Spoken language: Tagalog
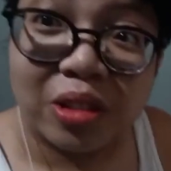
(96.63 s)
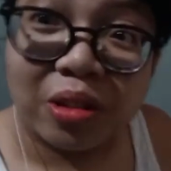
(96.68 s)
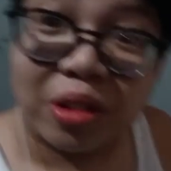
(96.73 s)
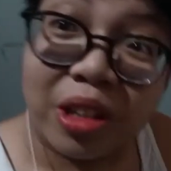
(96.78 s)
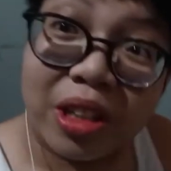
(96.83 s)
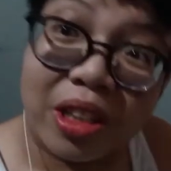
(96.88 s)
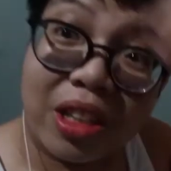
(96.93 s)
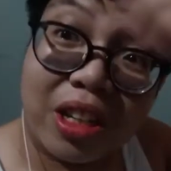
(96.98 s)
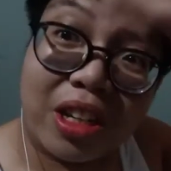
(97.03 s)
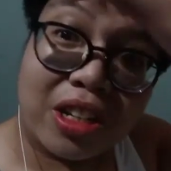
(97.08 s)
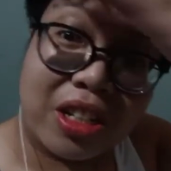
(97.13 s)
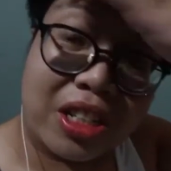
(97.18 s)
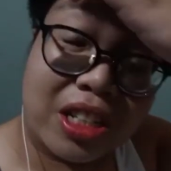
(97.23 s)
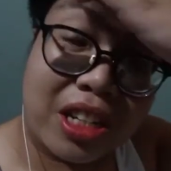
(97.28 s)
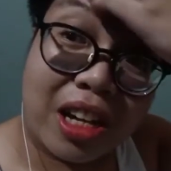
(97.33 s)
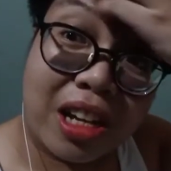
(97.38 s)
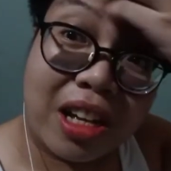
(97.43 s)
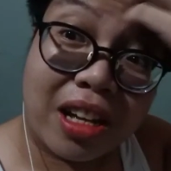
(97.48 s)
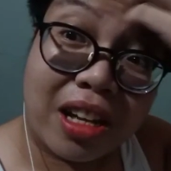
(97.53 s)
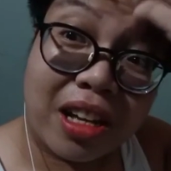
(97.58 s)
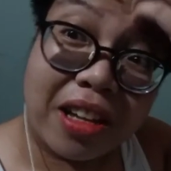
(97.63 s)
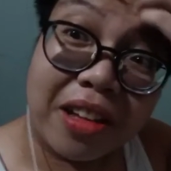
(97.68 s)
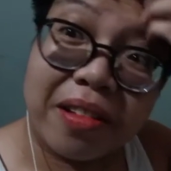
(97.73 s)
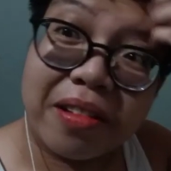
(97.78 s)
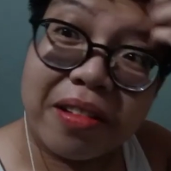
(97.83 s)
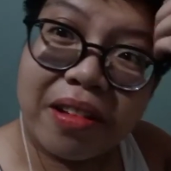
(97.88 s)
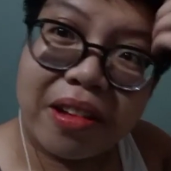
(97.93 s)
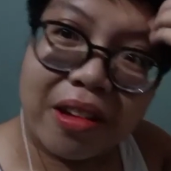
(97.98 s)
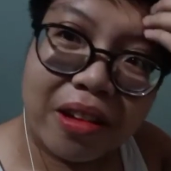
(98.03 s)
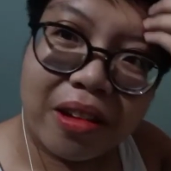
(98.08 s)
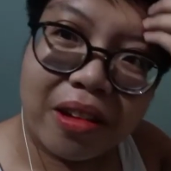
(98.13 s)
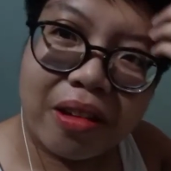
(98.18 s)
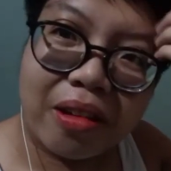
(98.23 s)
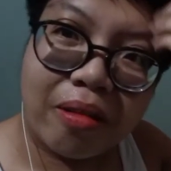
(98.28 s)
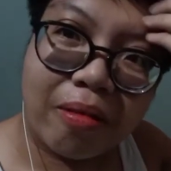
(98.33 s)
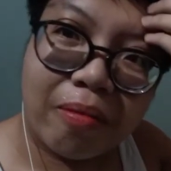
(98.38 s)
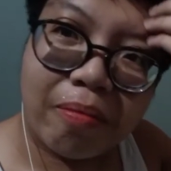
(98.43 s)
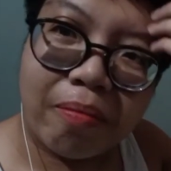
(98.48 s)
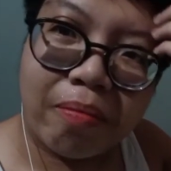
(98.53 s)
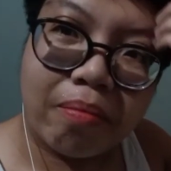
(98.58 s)
So, hindi na siya
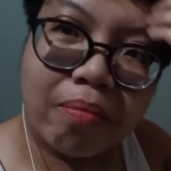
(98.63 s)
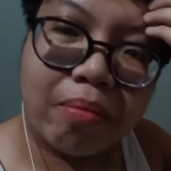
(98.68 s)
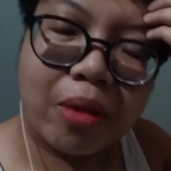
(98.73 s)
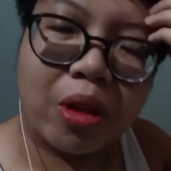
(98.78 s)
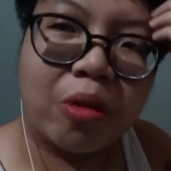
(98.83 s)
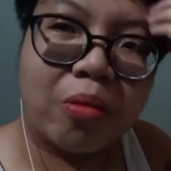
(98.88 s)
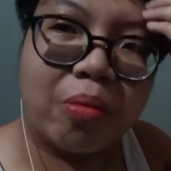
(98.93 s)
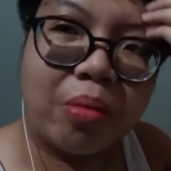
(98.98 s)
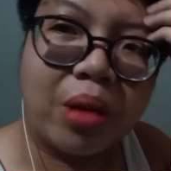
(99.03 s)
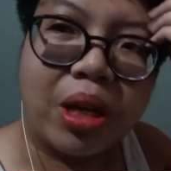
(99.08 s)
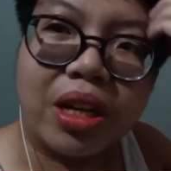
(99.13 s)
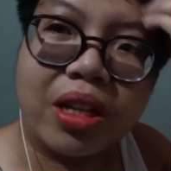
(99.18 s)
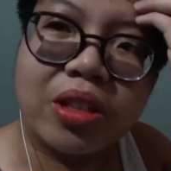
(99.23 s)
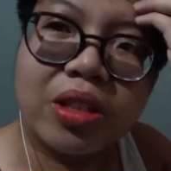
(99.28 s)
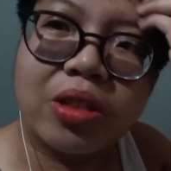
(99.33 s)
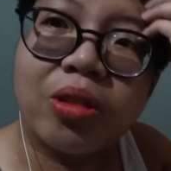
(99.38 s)
nadumi.